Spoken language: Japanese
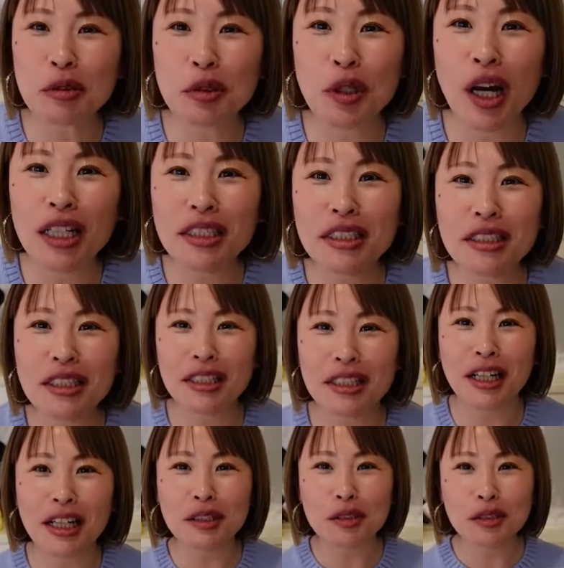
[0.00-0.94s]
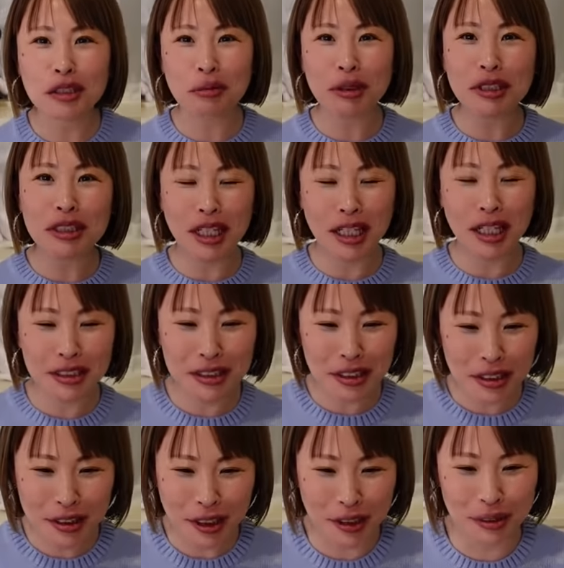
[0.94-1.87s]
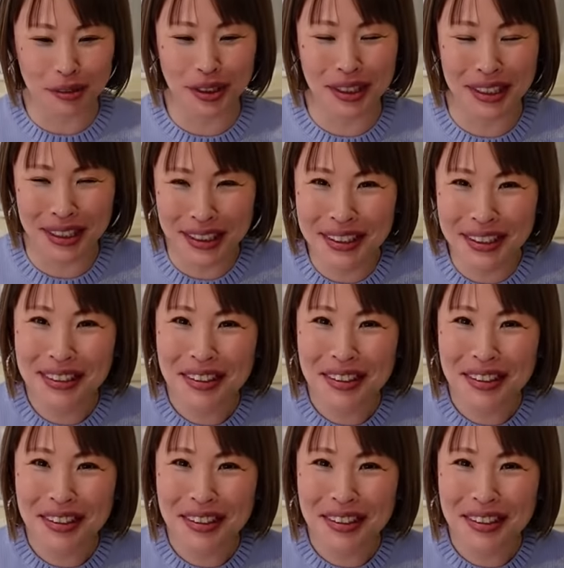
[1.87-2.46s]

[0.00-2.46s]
配信が長すぎてマジで反省してるんで